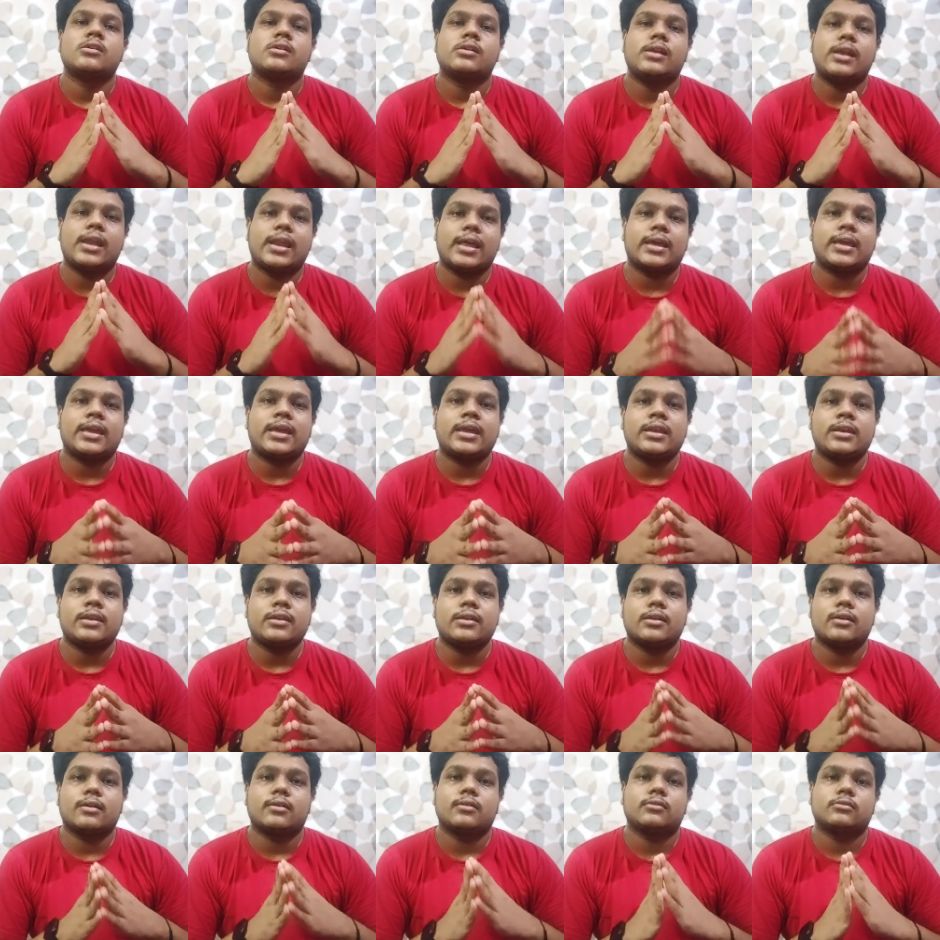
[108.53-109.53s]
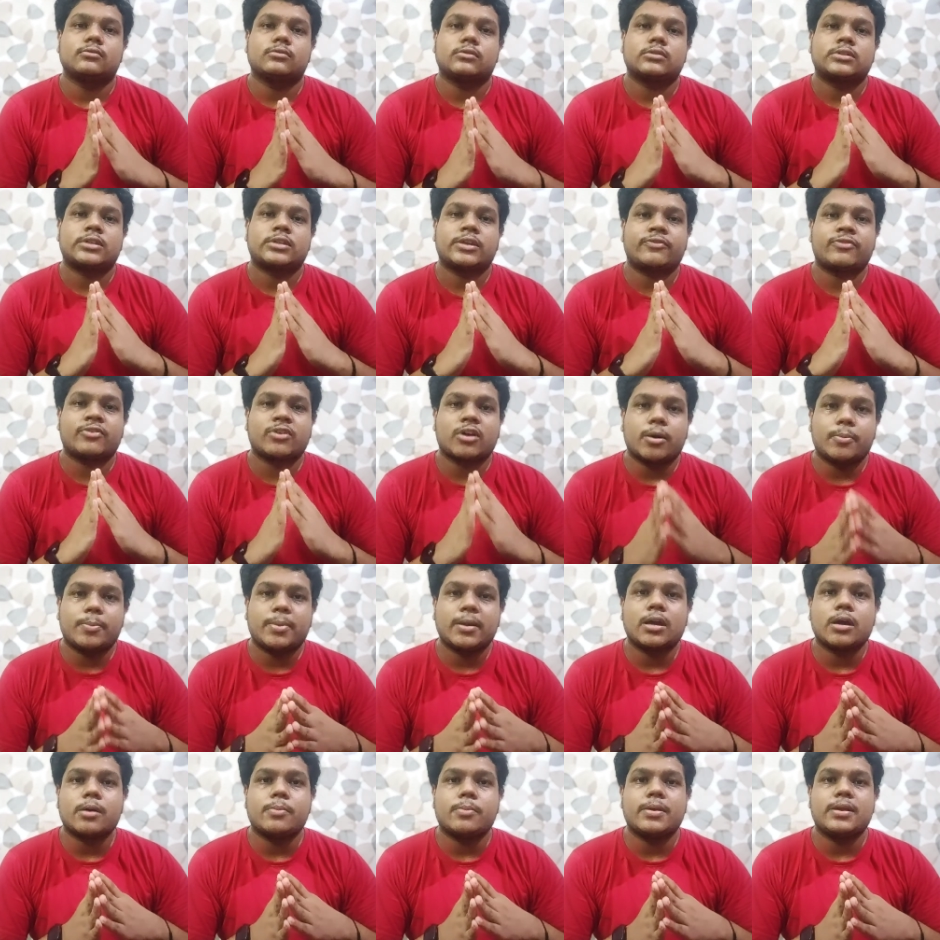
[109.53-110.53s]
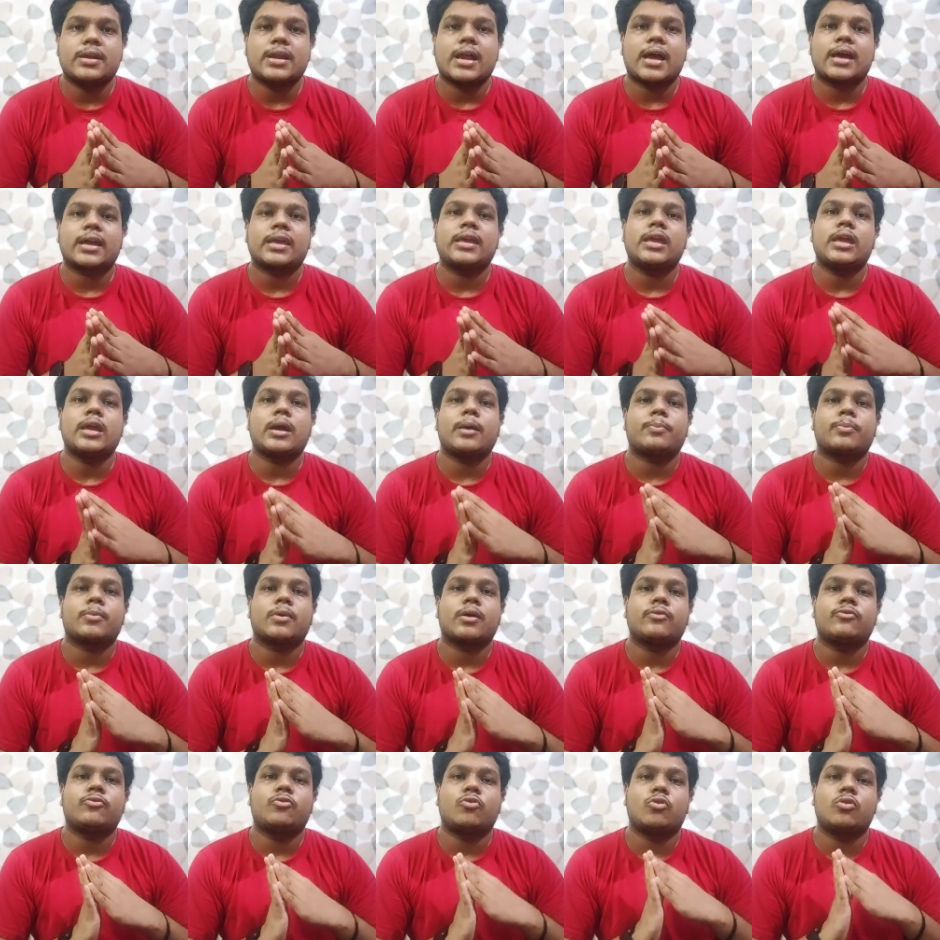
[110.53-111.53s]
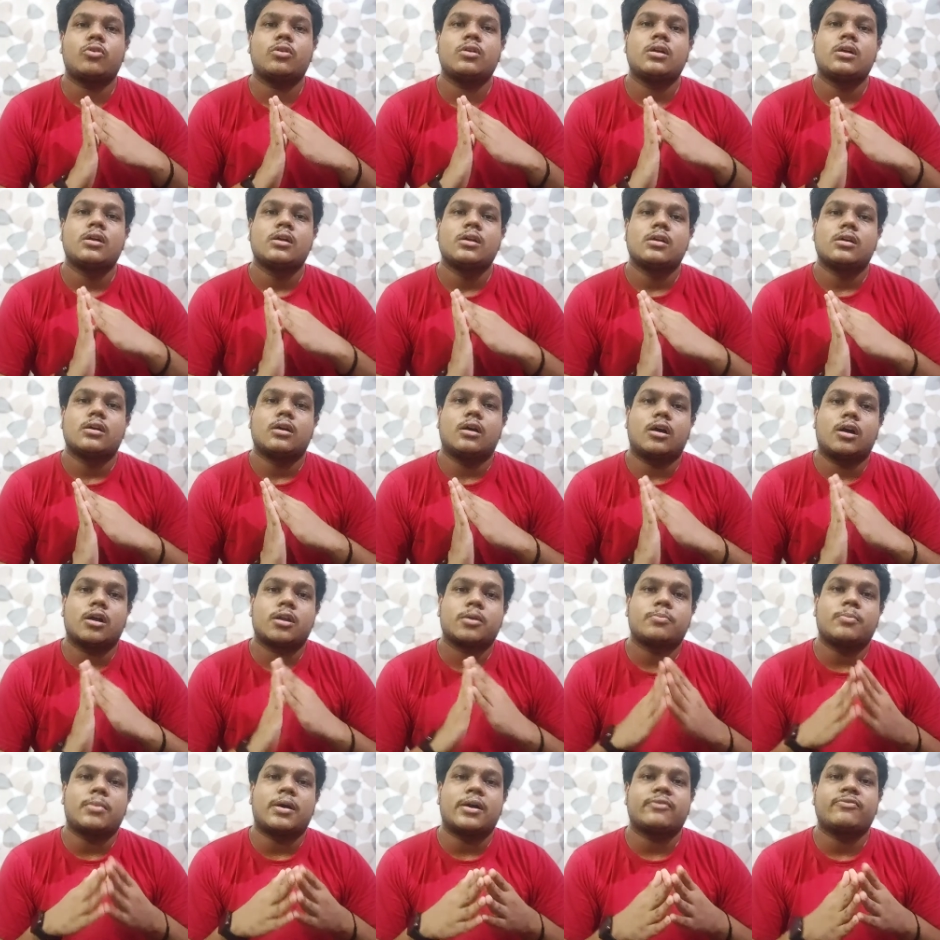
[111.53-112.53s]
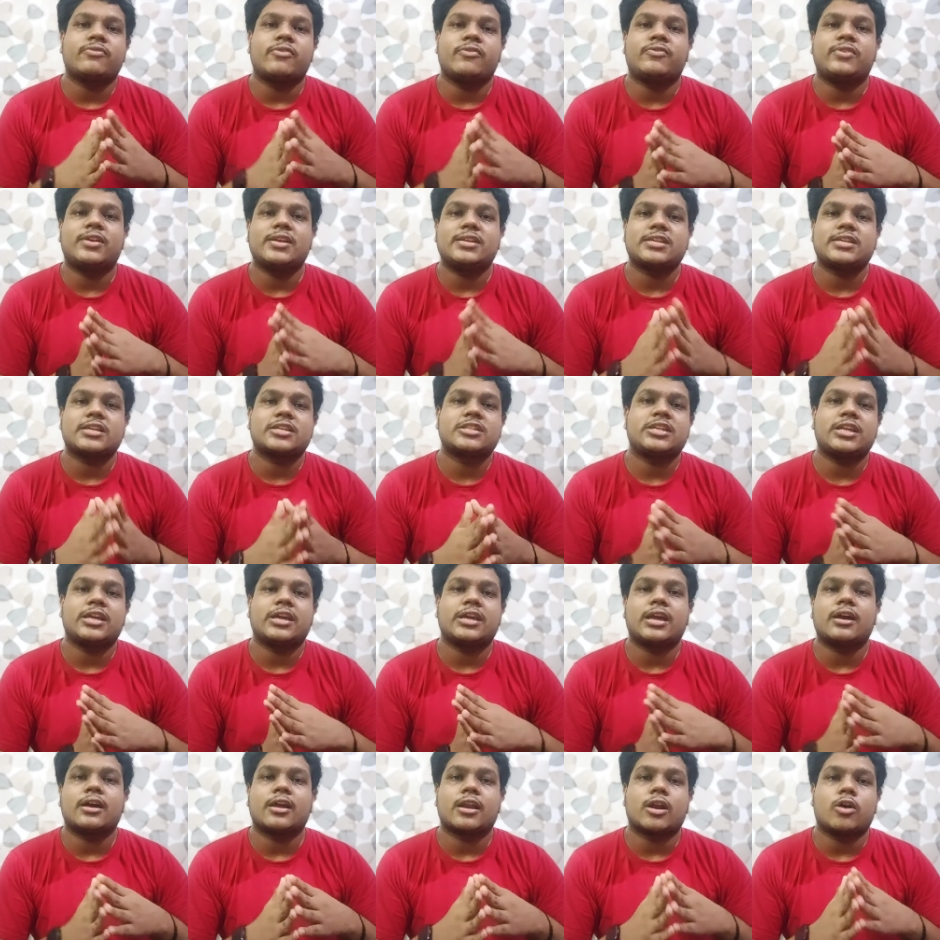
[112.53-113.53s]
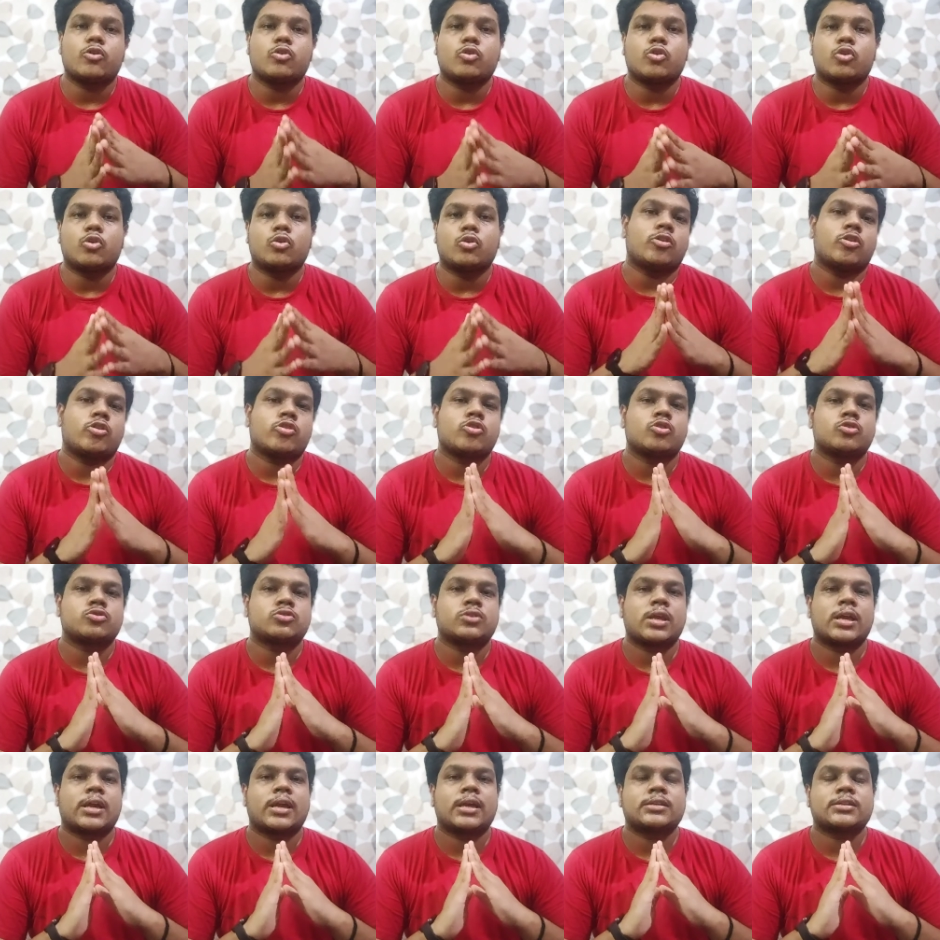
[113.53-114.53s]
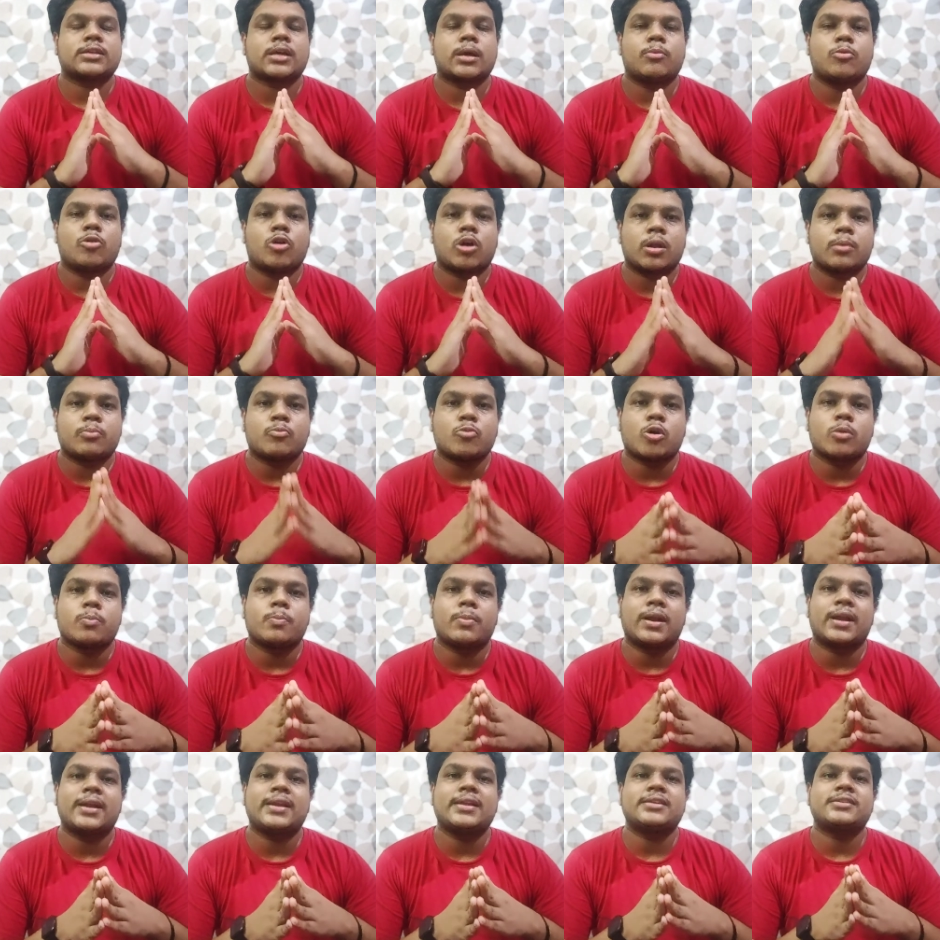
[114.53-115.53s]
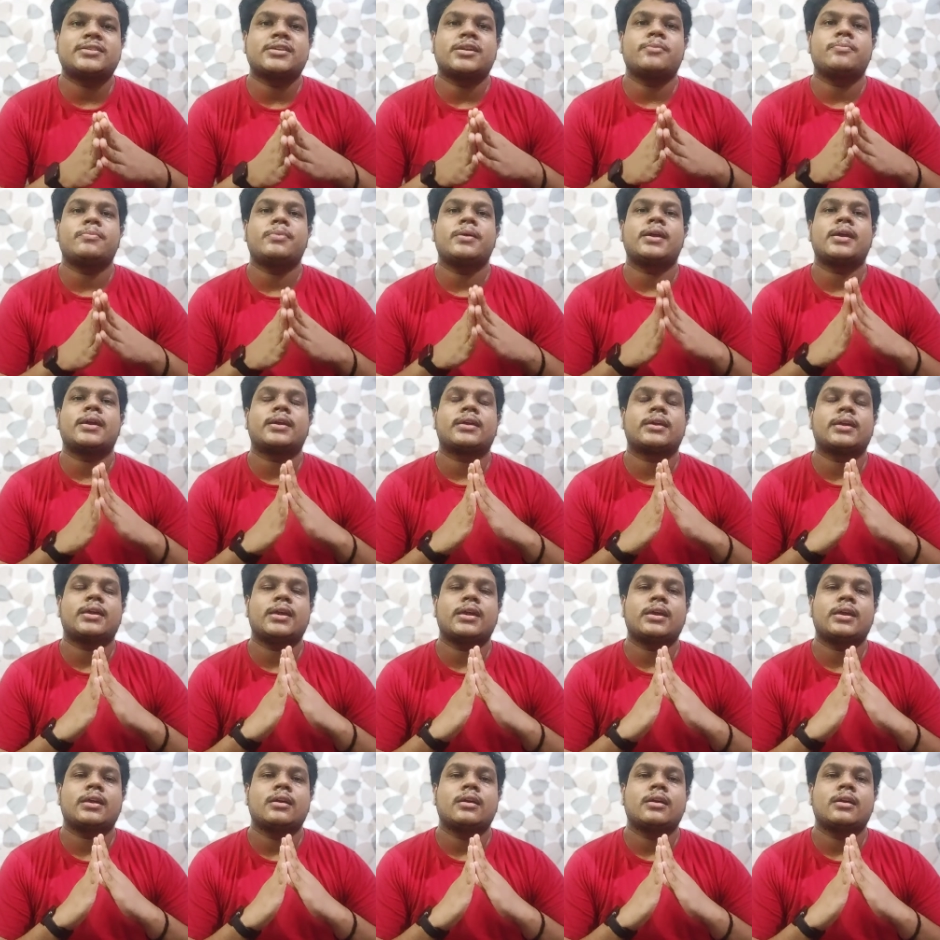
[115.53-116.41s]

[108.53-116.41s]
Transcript: लेकिन सिर्फ कभी कभी ना कि आपका फ़ोन हर बार 50 60 के अराउंड हो और दोस्तों एक इसका और एक बहुत बड़ा रीज़न भी है कि